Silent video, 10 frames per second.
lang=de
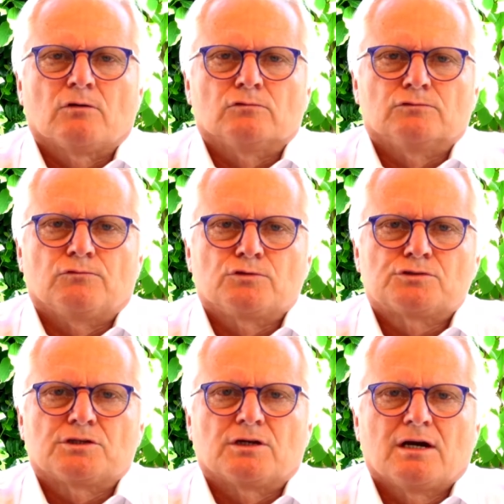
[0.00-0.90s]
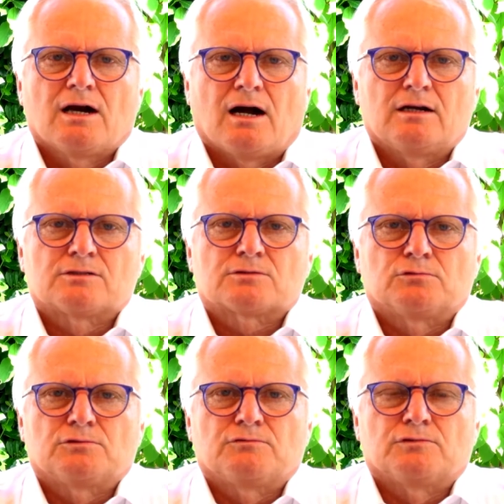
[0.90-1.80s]
und wünsche alles
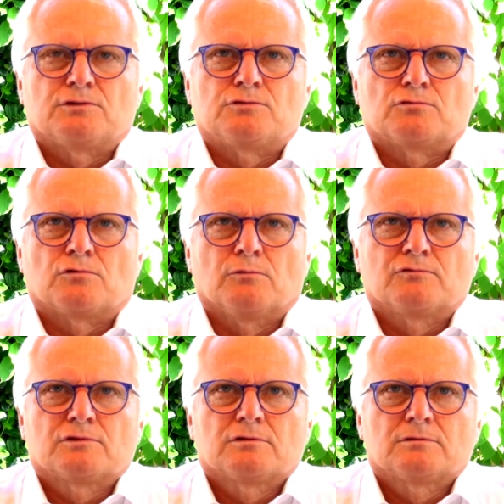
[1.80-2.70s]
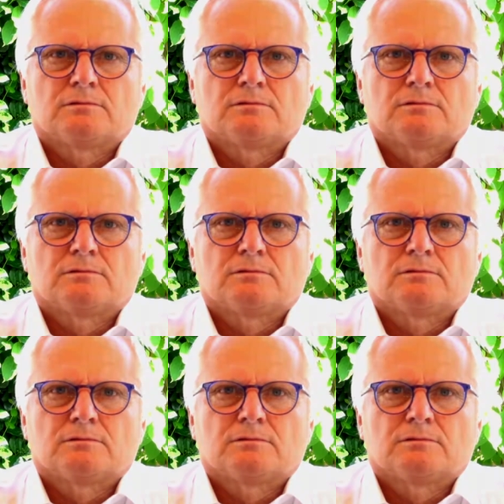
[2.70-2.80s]
Gute für die Zukunft.